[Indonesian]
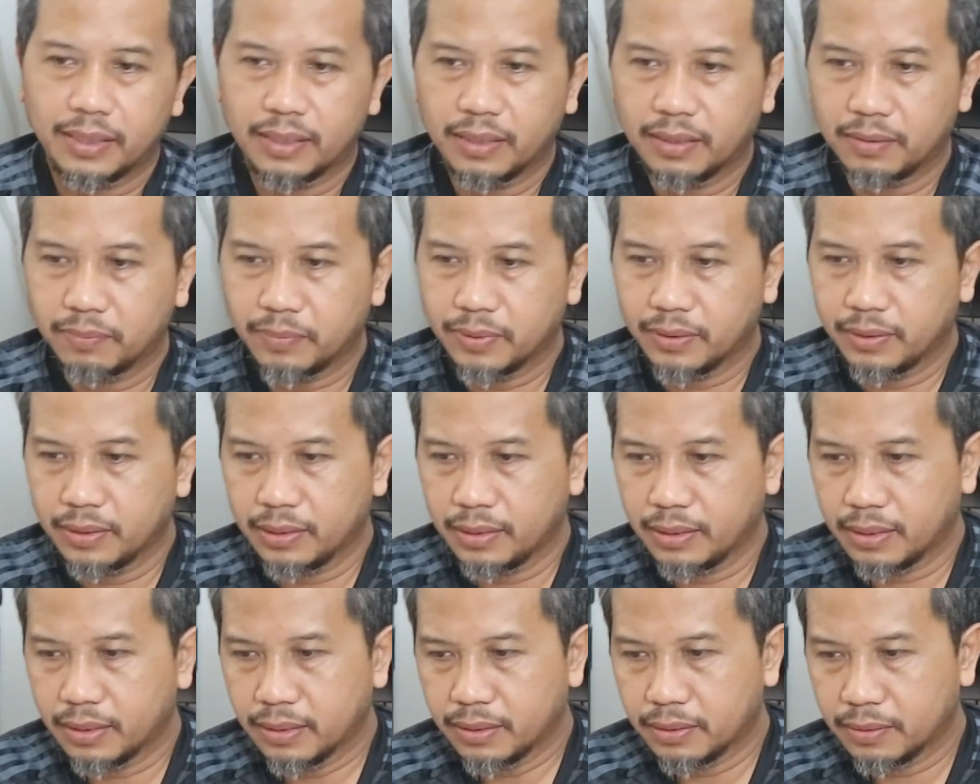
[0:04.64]

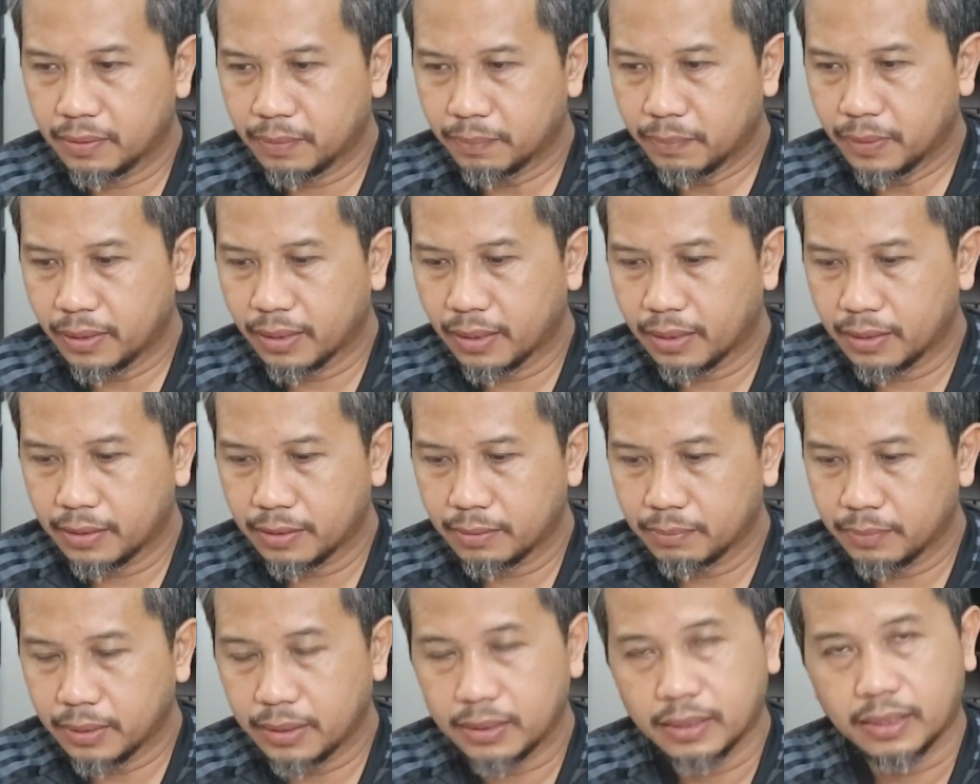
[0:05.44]
Alhamdulillahirabbil
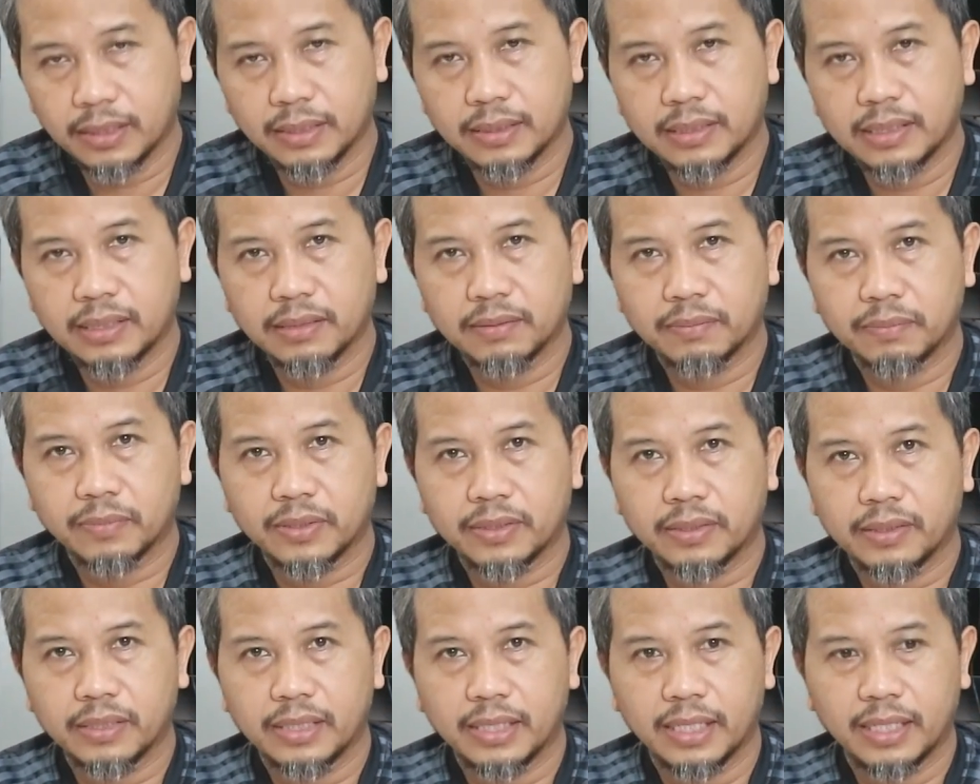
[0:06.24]
alamin.
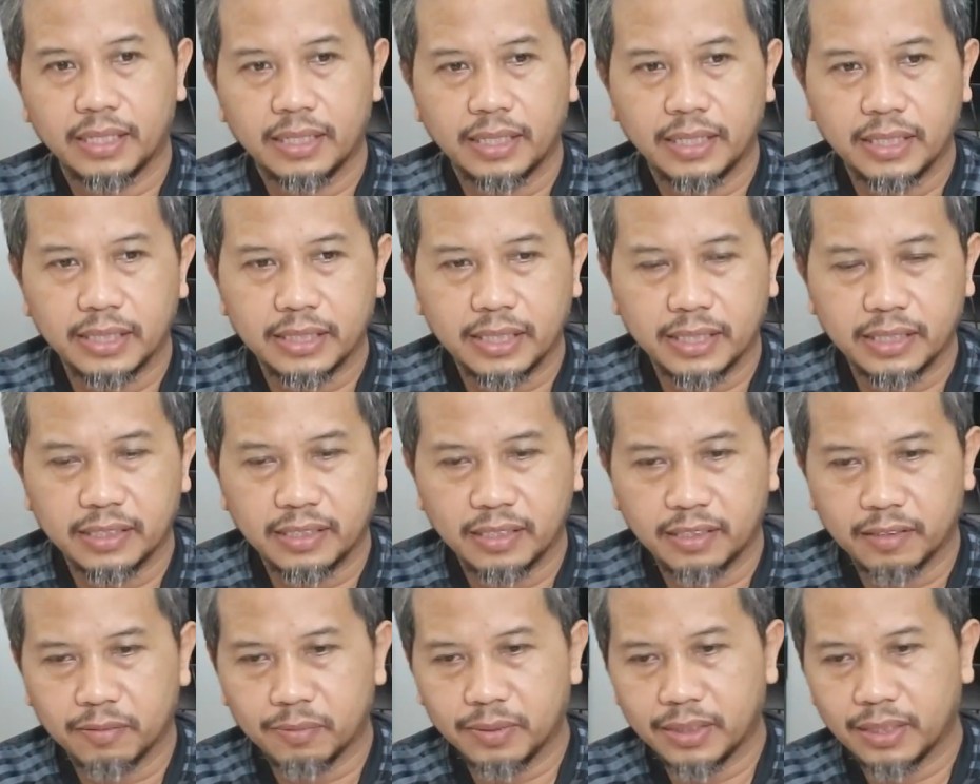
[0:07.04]
Allahumma shalli ala
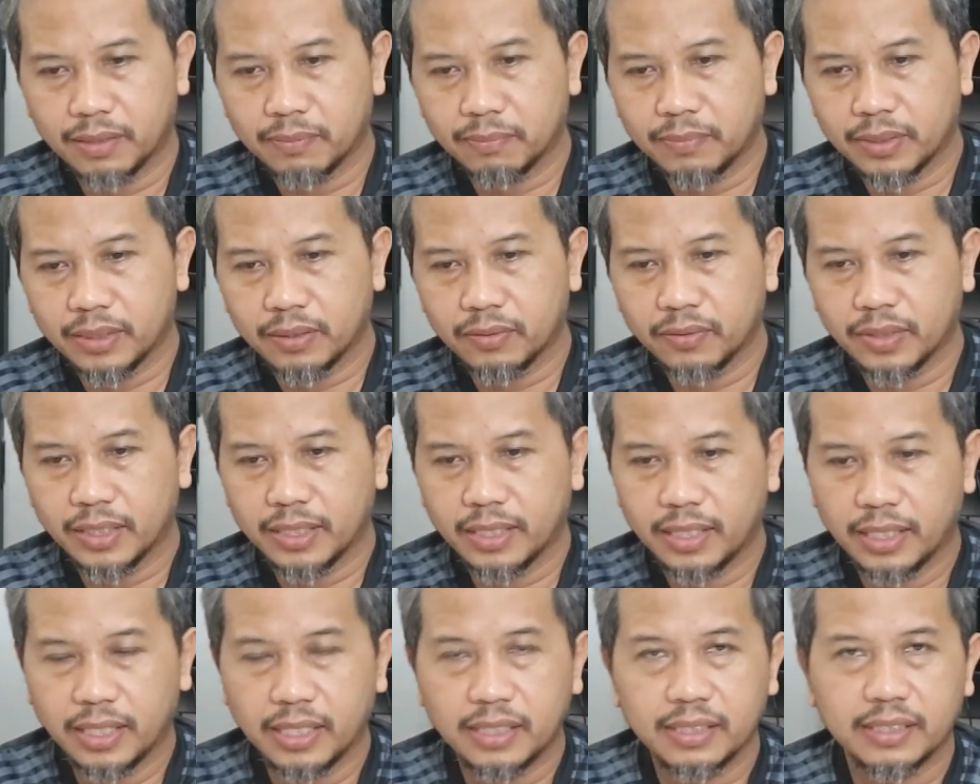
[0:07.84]
sayyidina Muhammad wa
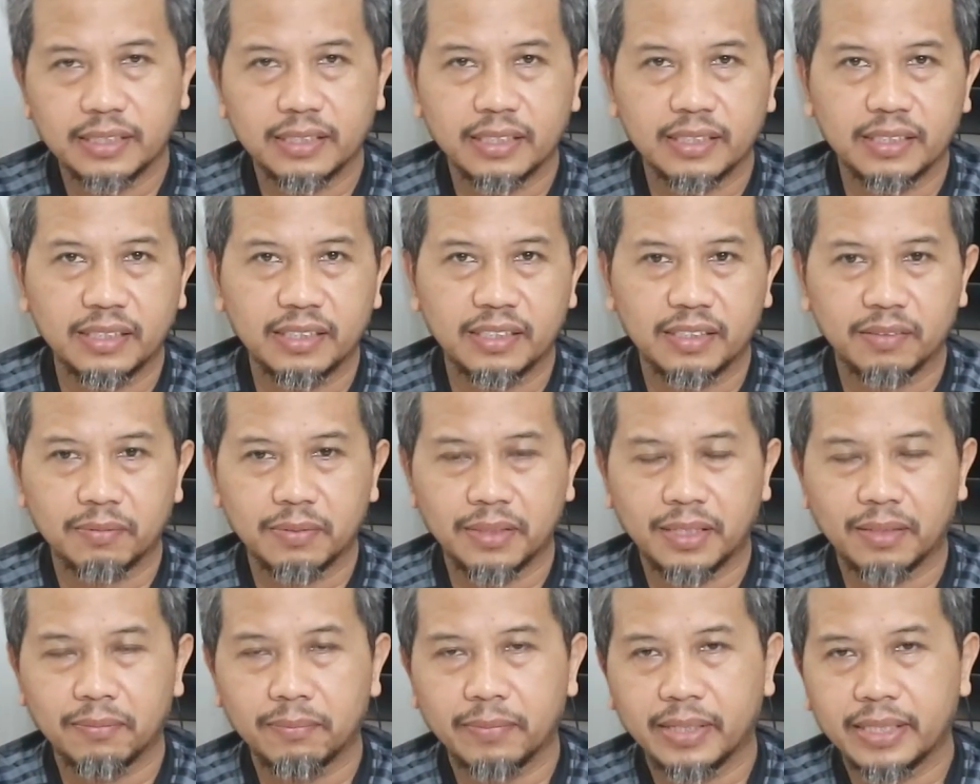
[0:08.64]
ala ali sayyidina
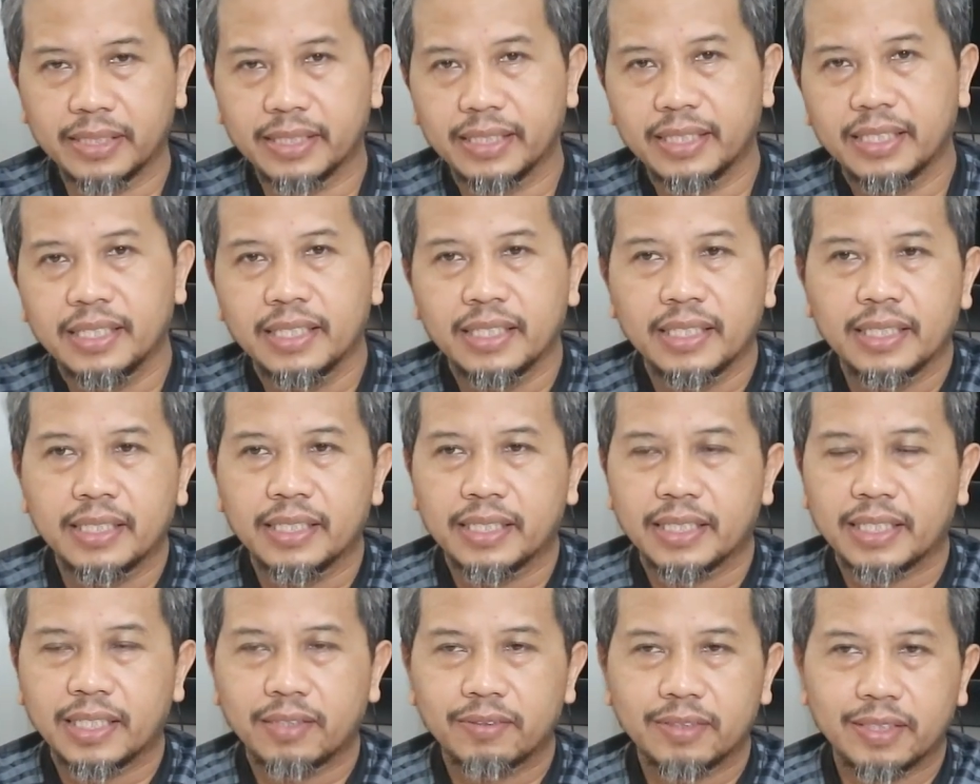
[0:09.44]
Muhammad.
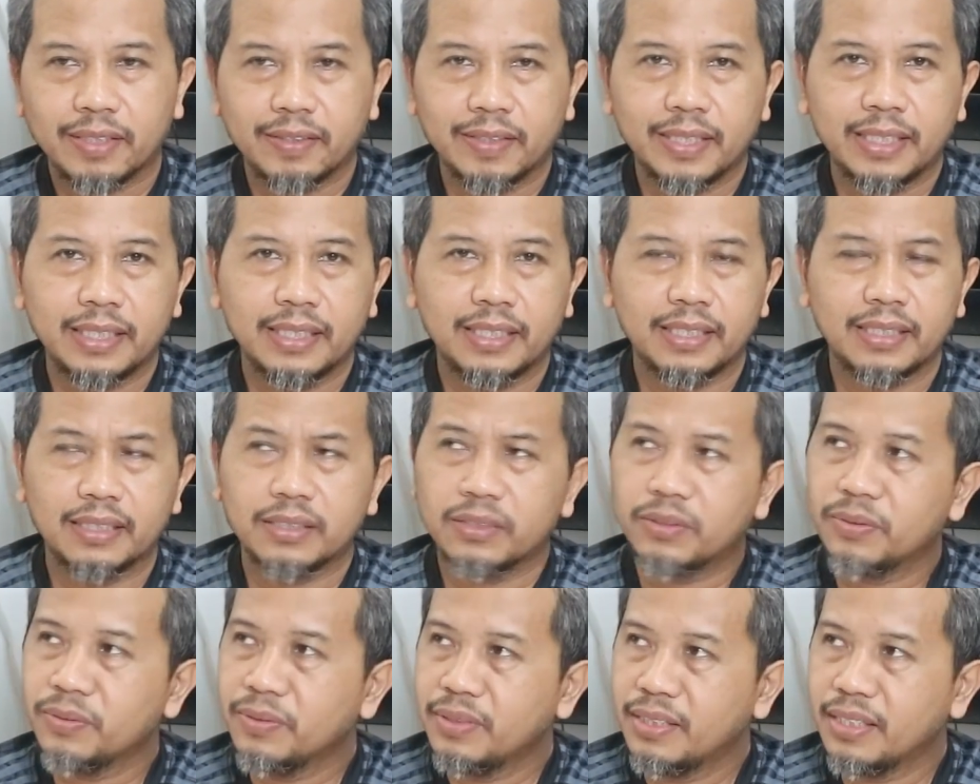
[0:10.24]
Kawan-kawan
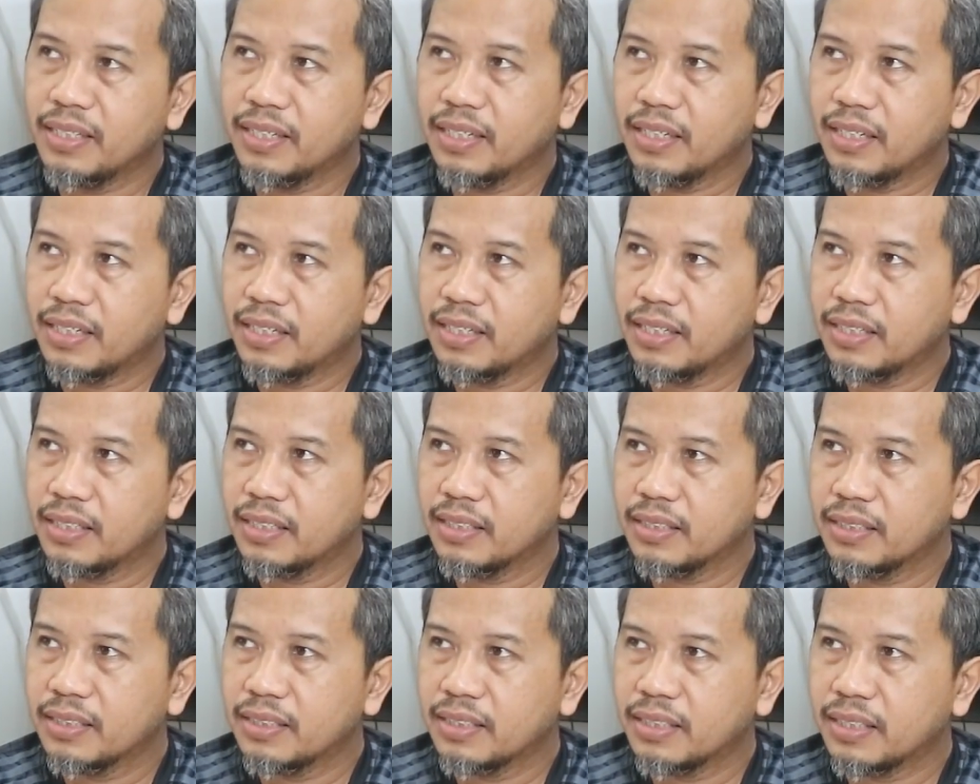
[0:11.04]
sudah
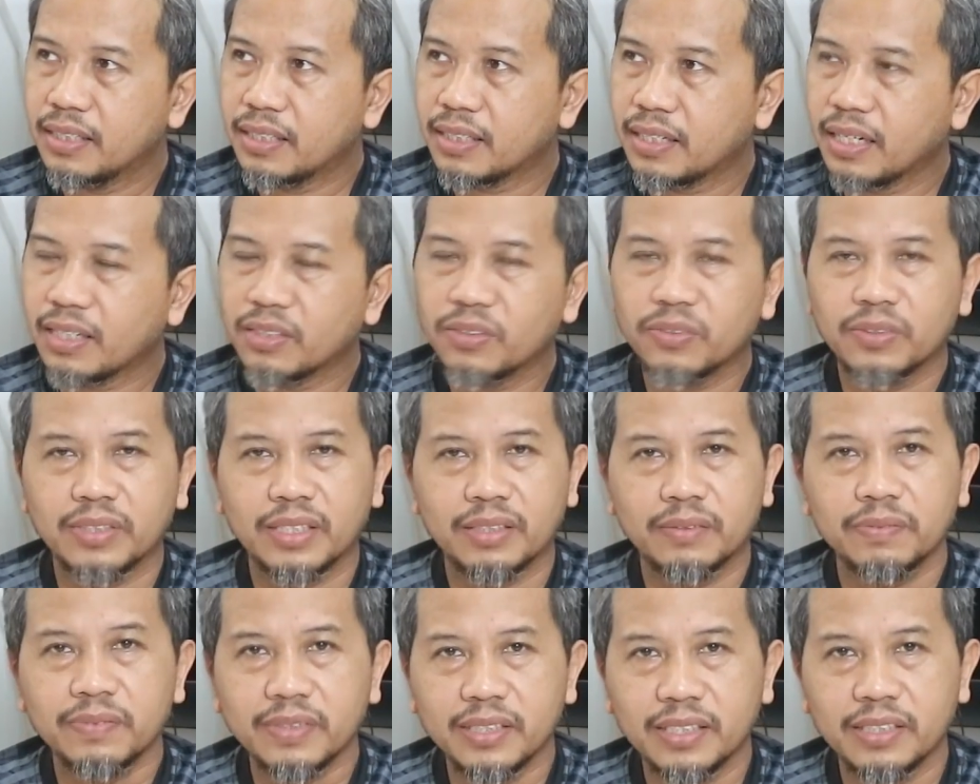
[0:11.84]

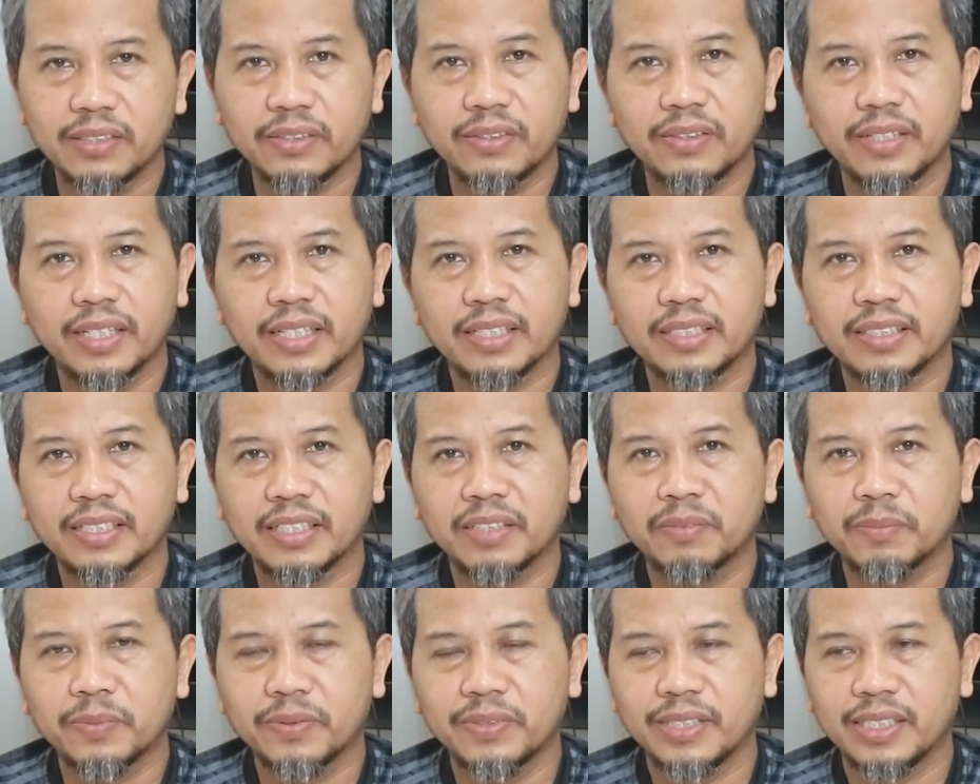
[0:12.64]
ratusan video ya
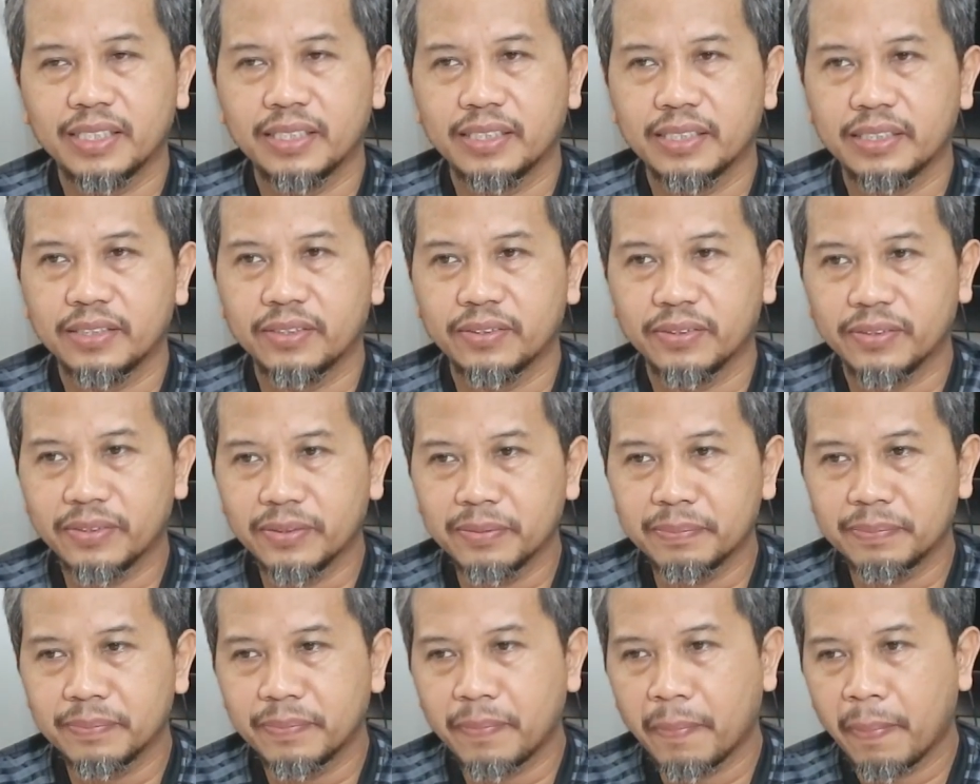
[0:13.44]
saya buat di
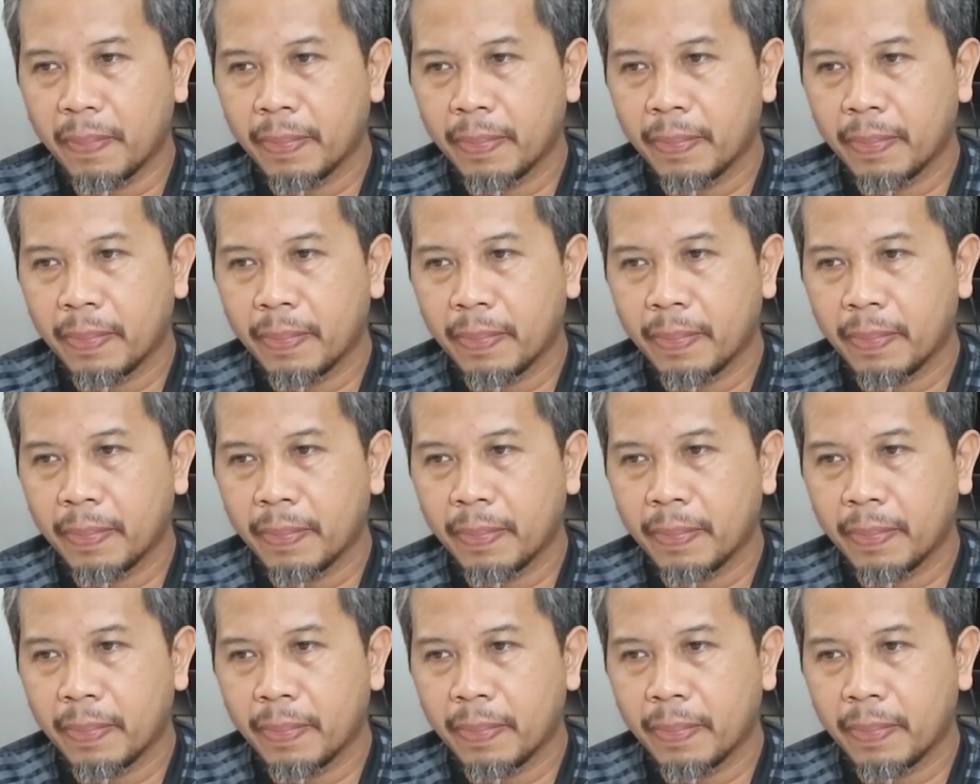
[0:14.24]
YouTube